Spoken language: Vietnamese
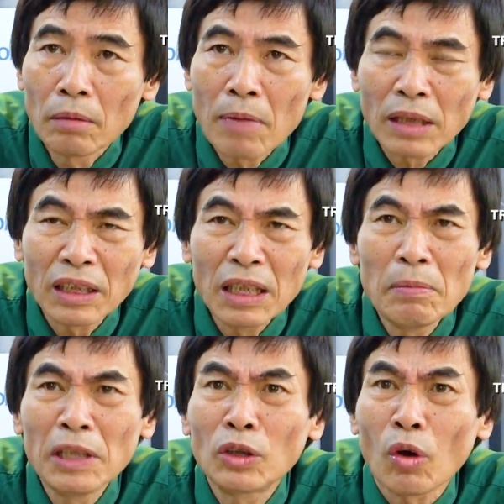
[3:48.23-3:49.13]
bác sĩ
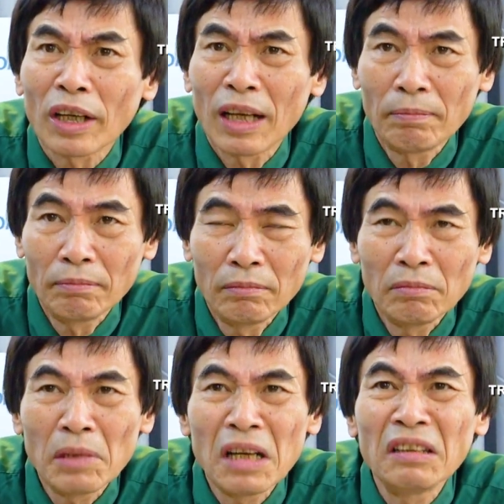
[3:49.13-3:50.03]
mình giỏi lắm
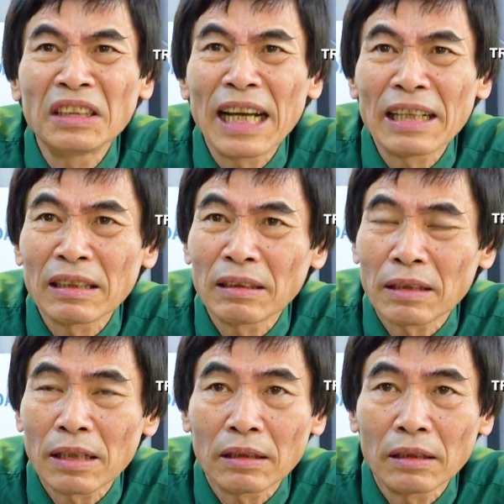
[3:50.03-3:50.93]
mà đơn giá các,
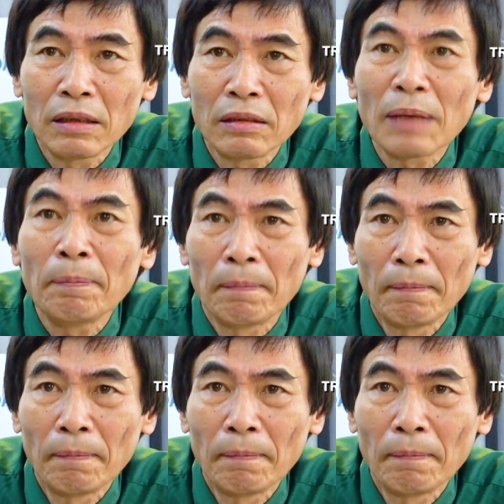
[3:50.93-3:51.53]
các thấp